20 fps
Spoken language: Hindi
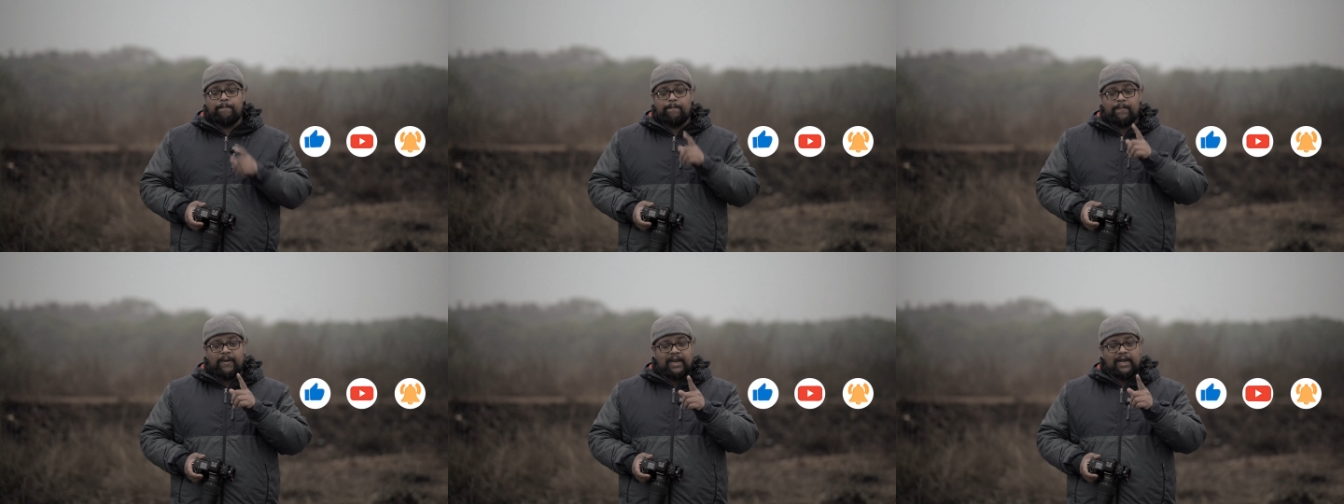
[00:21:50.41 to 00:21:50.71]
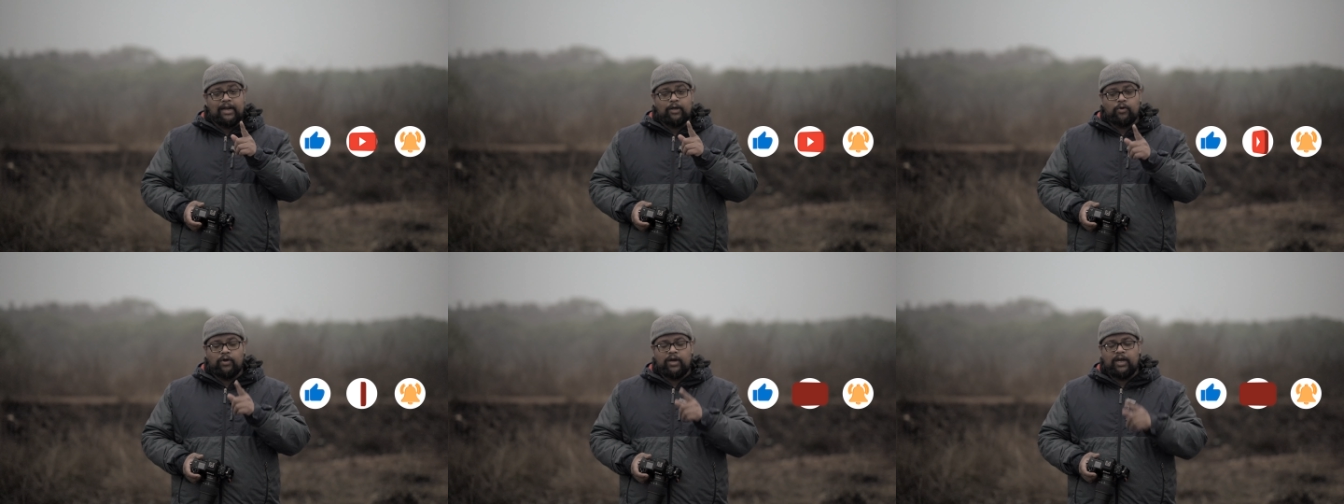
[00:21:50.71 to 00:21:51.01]

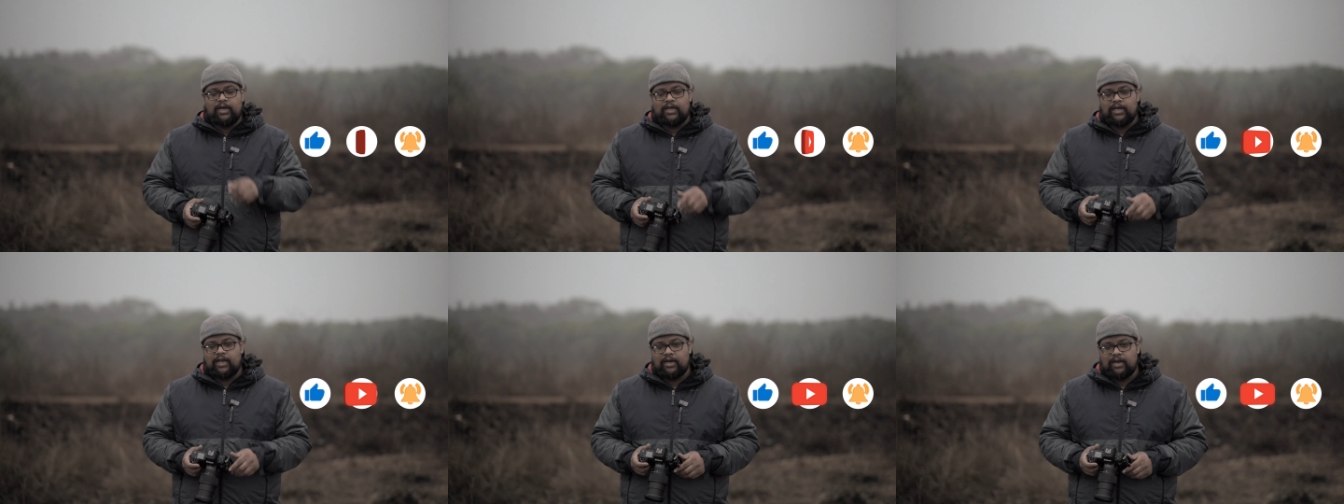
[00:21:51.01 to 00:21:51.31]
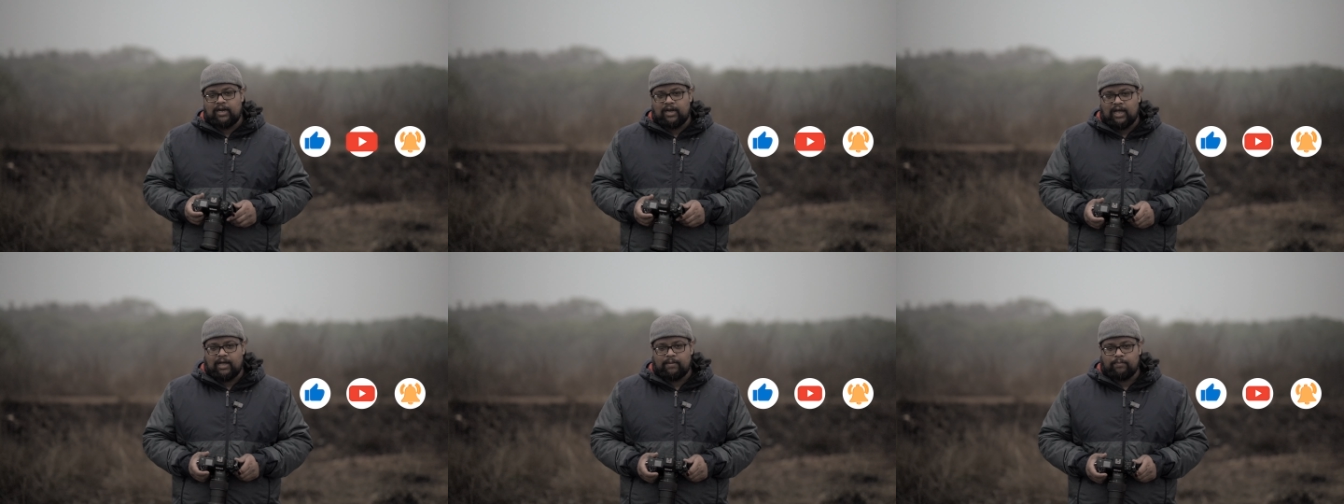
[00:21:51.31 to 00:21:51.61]
बेल को हिट
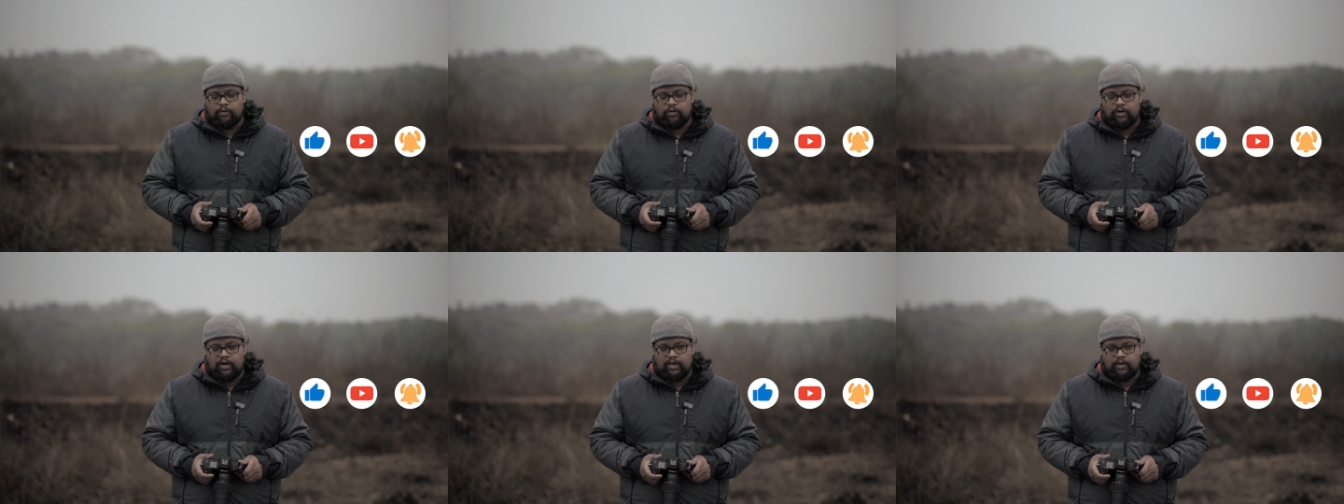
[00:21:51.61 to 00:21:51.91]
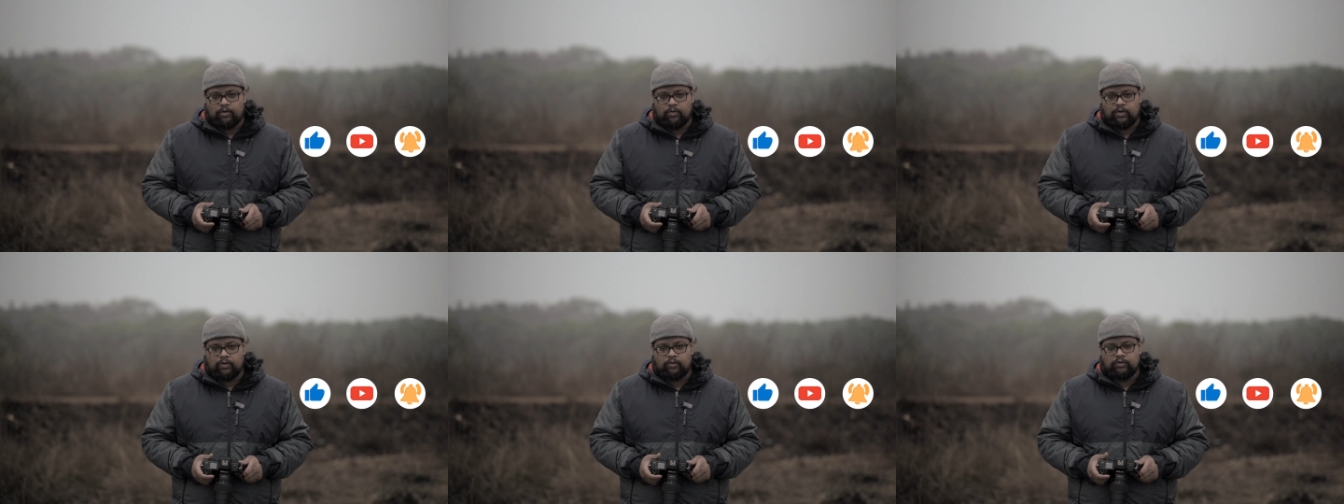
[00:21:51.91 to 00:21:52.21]
करना ना भूलें
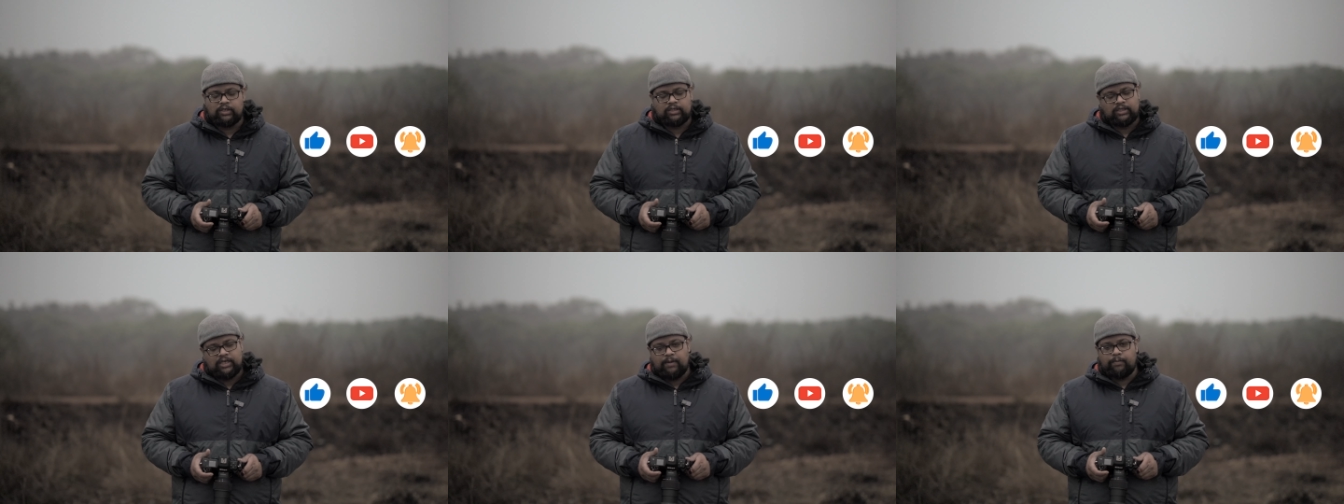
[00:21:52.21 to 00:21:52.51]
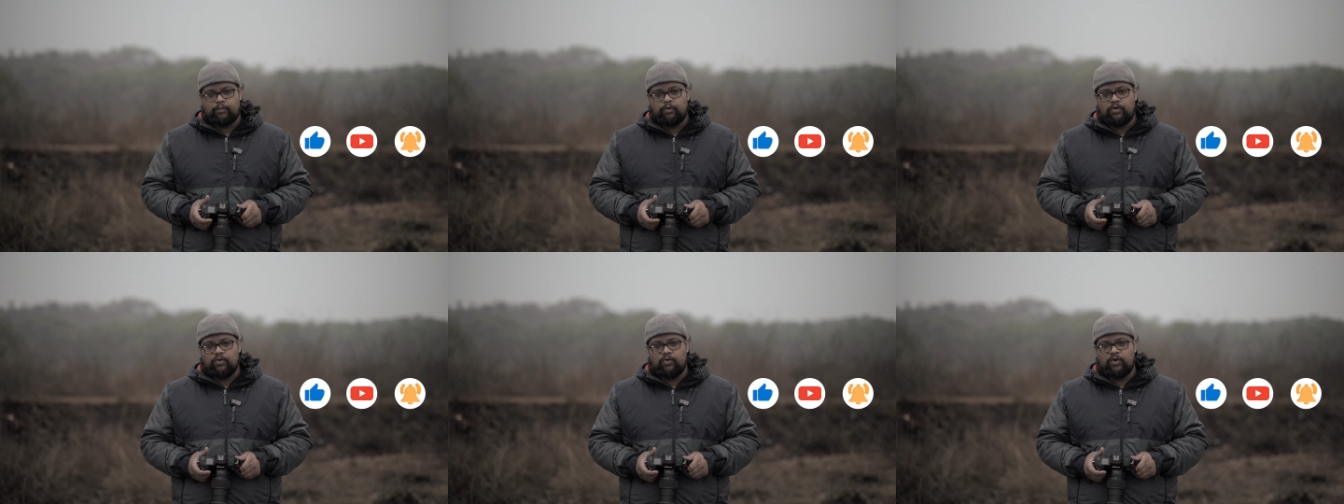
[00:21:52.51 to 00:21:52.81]
क्योंकि उसी से
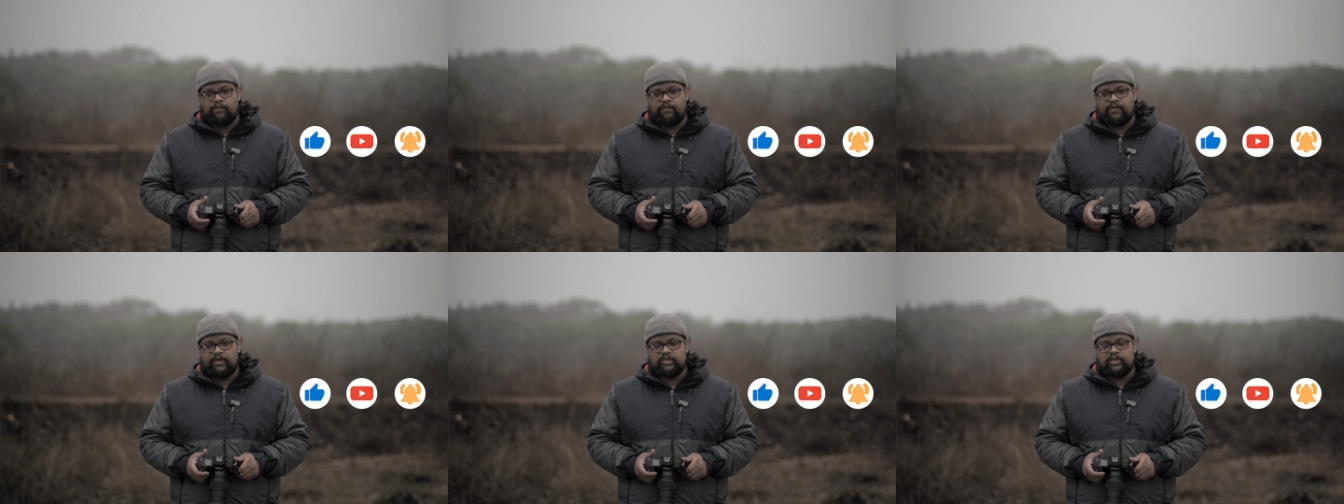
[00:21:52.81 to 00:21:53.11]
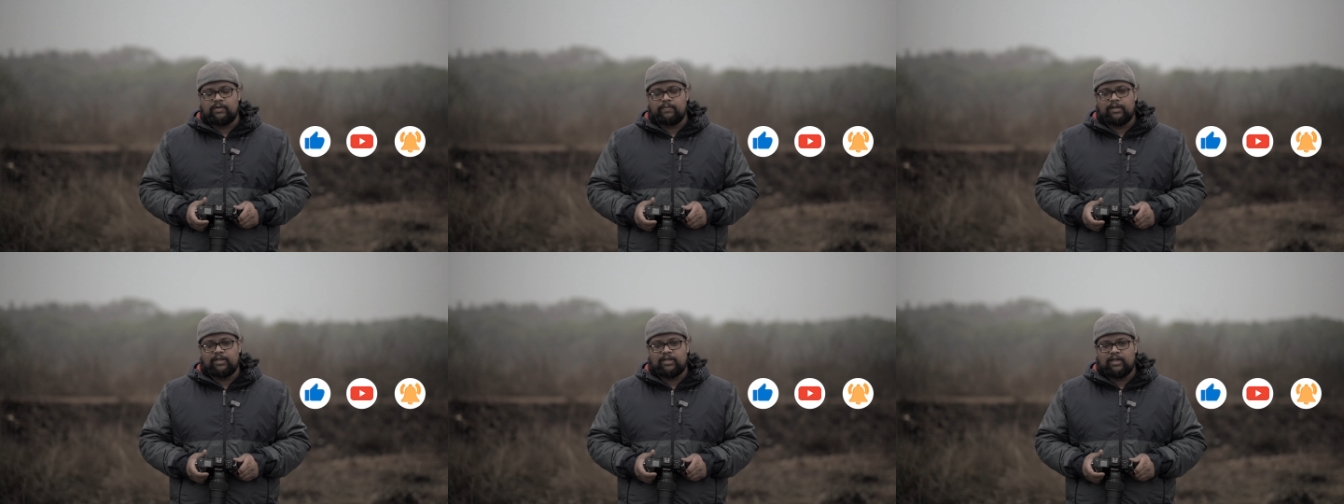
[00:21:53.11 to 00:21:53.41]
आपको
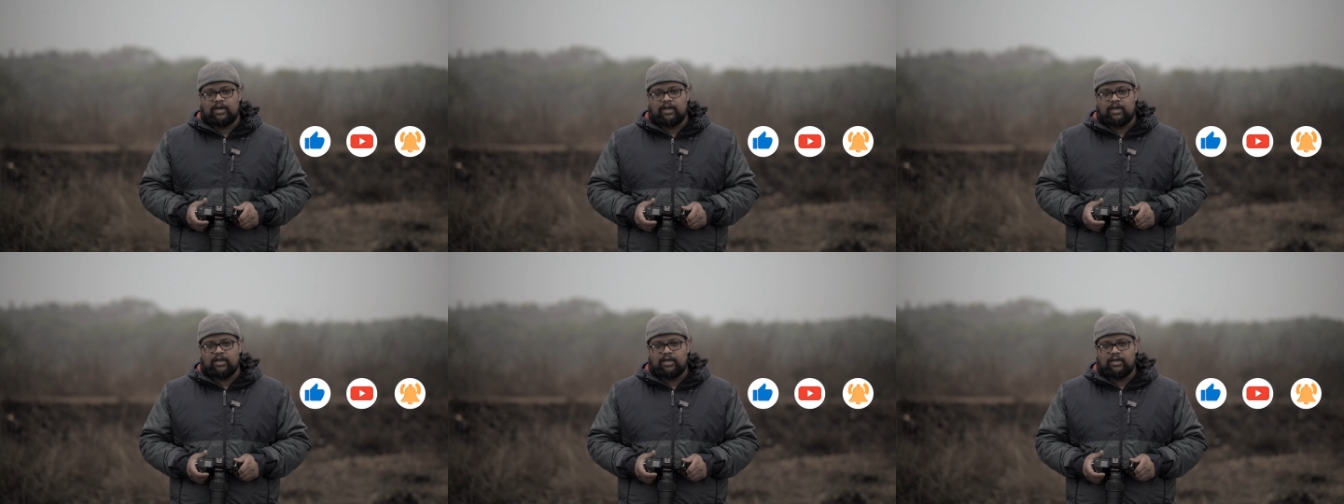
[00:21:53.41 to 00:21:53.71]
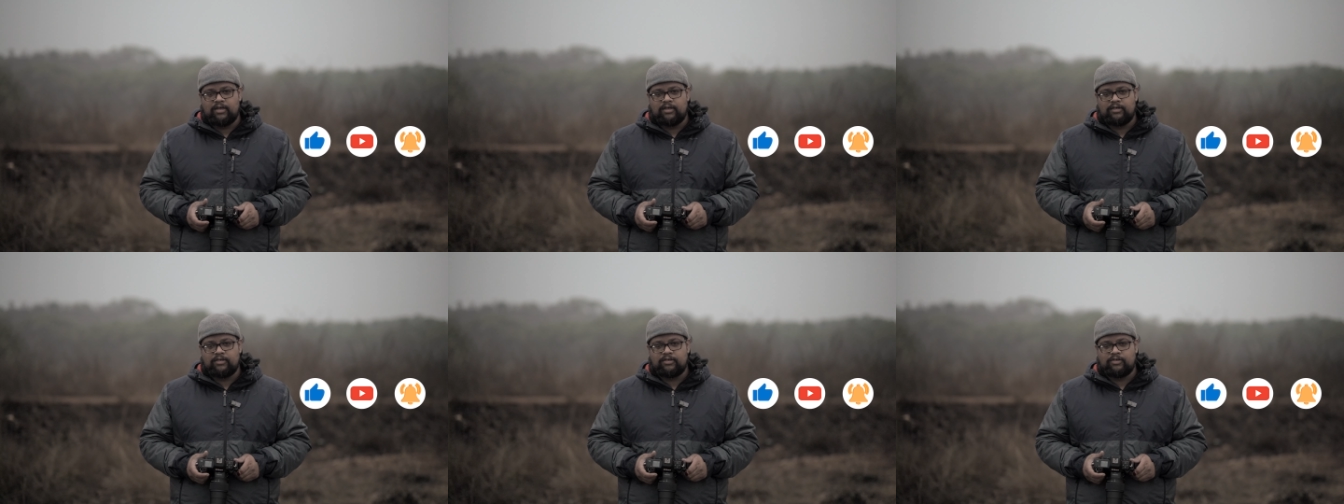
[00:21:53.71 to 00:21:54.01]
नोटिफिकेशन मिलता रहेगा